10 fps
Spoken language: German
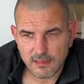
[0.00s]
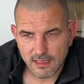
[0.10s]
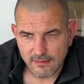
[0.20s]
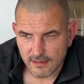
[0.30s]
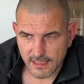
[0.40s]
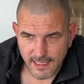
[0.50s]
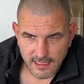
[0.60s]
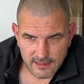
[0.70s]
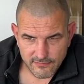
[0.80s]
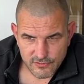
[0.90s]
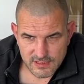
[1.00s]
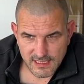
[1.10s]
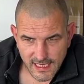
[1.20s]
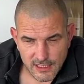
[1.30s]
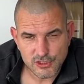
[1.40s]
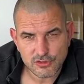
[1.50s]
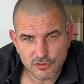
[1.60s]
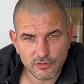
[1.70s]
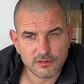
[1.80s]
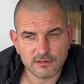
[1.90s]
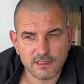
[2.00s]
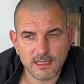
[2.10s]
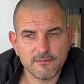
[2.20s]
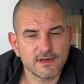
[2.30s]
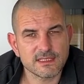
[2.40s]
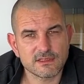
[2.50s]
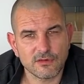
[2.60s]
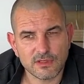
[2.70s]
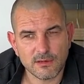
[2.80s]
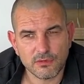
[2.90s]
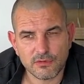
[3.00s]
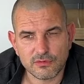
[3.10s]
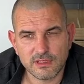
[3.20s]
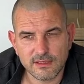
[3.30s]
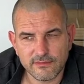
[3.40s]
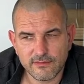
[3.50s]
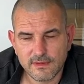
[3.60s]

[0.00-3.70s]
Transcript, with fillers: äh, eigentlich physikalischen Gründen ebenfalls kontraproduktiv,